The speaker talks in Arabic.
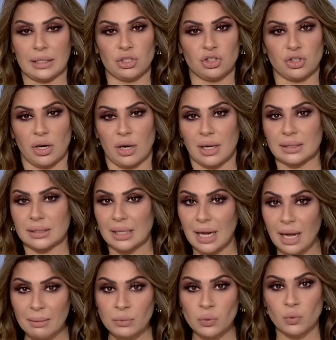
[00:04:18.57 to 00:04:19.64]
إجراءات
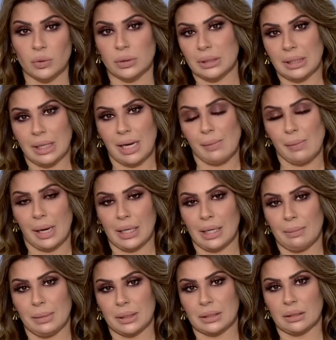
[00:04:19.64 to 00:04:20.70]
الأمن والسلامة
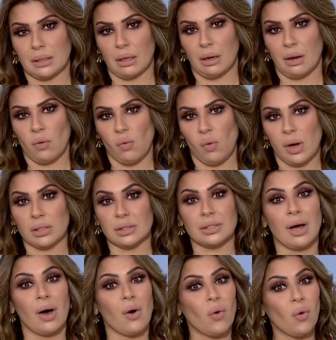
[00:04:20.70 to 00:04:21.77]
على متن
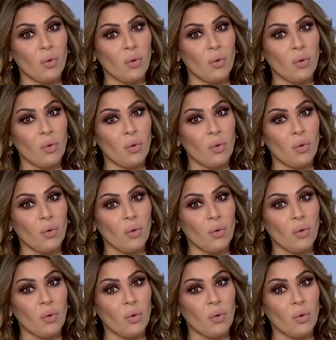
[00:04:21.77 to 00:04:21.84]
الغواصة